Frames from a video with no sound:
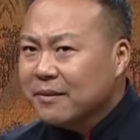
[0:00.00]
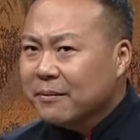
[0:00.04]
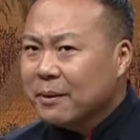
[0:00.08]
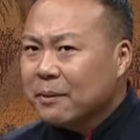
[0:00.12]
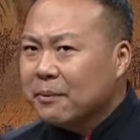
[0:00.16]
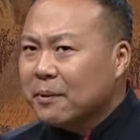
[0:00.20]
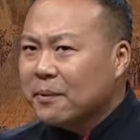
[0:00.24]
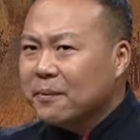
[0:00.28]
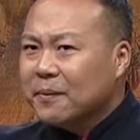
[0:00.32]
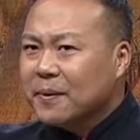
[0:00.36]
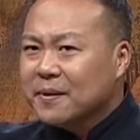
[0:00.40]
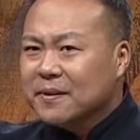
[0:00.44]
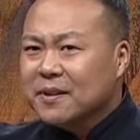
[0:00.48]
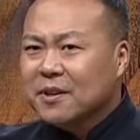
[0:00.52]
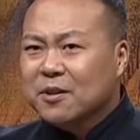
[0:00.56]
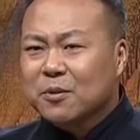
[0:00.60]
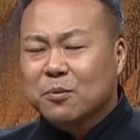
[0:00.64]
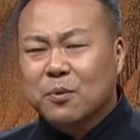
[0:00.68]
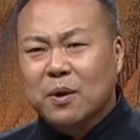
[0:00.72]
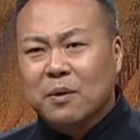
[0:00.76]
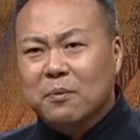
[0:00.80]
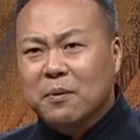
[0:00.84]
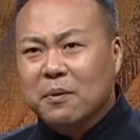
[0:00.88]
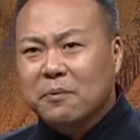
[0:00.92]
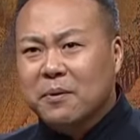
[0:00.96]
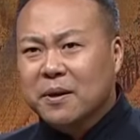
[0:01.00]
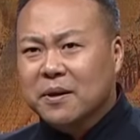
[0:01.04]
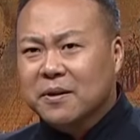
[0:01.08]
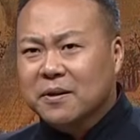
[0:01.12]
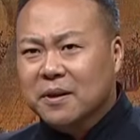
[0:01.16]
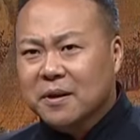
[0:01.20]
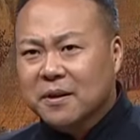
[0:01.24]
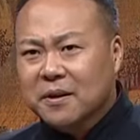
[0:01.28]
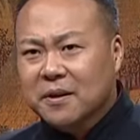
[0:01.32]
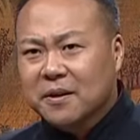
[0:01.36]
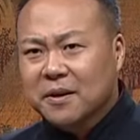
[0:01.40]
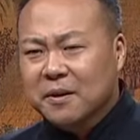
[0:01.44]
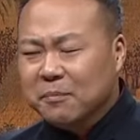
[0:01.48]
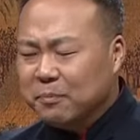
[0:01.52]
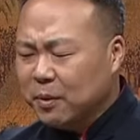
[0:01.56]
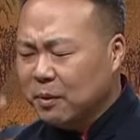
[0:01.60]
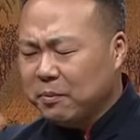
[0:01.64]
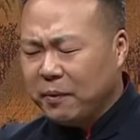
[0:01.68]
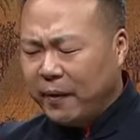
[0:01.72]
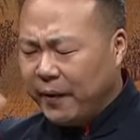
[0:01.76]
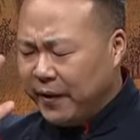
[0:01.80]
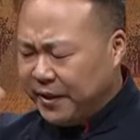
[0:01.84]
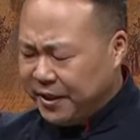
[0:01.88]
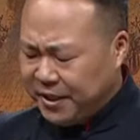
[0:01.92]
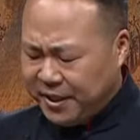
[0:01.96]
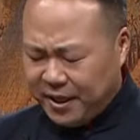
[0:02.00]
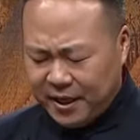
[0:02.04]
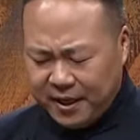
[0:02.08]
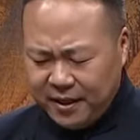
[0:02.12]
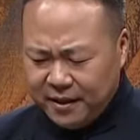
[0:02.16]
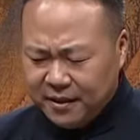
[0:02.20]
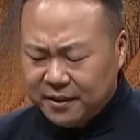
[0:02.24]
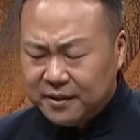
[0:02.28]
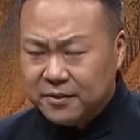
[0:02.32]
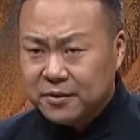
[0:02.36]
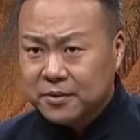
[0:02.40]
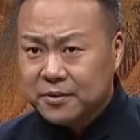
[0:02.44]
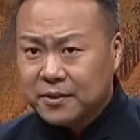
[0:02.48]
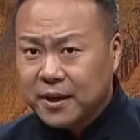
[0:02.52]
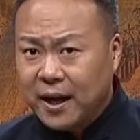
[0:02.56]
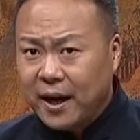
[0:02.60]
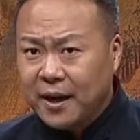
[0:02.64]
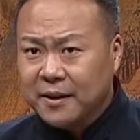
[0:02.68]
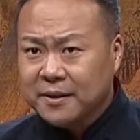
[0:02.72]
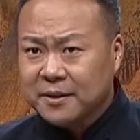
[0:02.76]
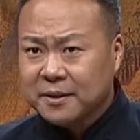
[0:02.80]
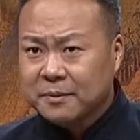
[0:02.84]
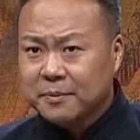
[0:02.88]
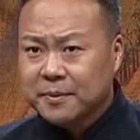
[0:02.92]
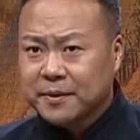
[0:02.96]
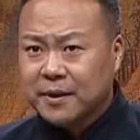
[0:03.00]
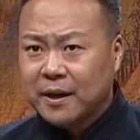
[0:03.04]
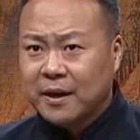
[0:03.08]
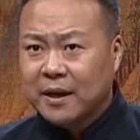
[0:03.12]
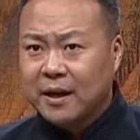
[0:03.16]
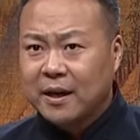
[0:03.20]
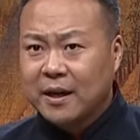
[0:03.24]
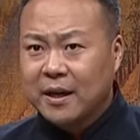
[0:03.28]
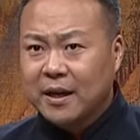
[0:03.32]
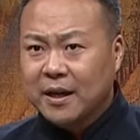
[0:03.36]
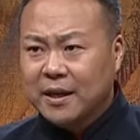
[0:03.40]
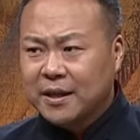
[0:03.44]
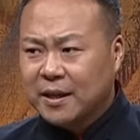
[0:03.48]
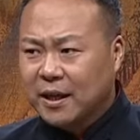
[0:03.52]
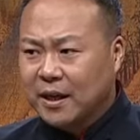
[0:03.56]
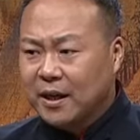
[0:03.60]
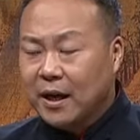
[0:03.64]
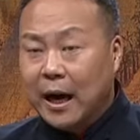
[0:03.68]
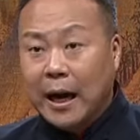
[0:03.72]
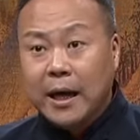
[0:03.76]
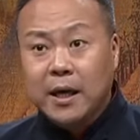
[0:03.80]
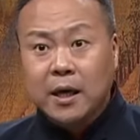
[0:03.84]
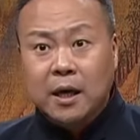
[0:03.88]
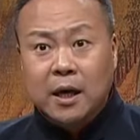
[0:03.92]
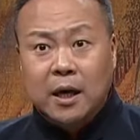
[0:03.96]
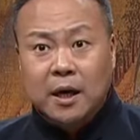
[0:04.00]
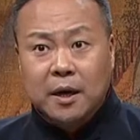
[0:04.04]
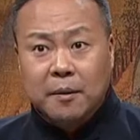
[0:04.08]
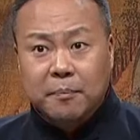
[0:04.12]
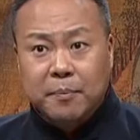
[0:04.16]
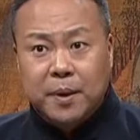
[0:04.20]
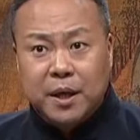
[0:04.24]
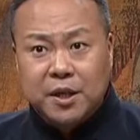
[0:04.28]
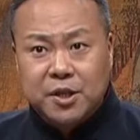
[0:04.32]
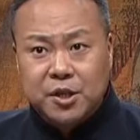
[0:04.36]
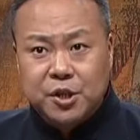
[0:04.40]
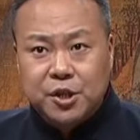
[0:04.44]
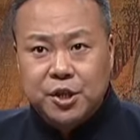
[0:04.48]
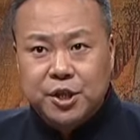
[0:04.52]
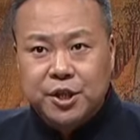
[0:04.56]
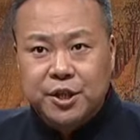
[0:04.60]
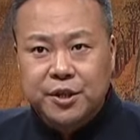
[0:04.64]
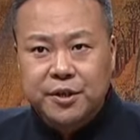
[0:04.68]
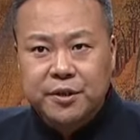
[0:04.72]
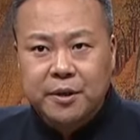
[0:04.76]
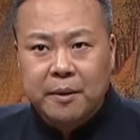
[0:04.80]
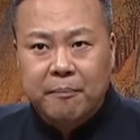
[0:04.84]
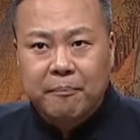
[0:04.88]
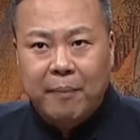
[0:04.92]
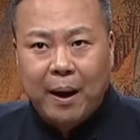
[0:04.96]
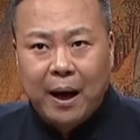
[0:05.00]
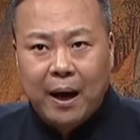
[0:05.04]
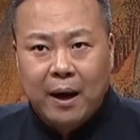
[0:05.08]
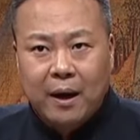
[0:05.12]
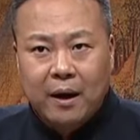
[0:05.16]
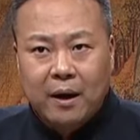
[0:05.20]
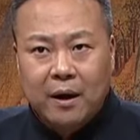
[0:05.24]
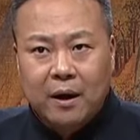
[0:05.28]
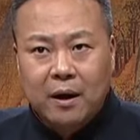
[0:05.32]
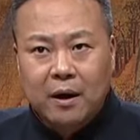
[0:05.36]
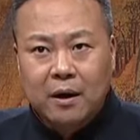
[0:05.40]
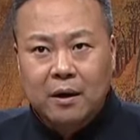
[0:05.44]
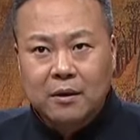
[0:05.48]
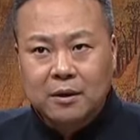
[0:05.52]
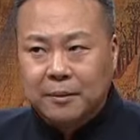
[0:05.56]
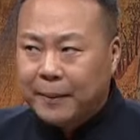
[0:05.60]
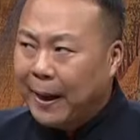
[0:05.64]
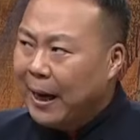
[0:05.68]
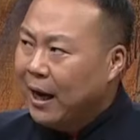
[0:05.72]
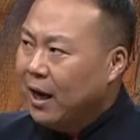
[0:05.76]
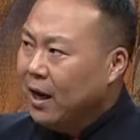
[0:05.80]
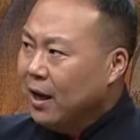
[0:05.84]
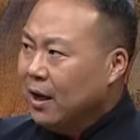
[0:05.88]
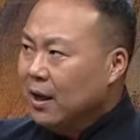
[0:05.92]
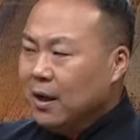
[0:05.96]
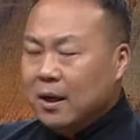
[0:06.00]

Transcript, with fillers: 嗡嗡嗡，那是嗡嗡嗡，扔扔扔，不不，蝇有苍蝇什么事儿啊？蝇，哎，别是秦人吧？对吧？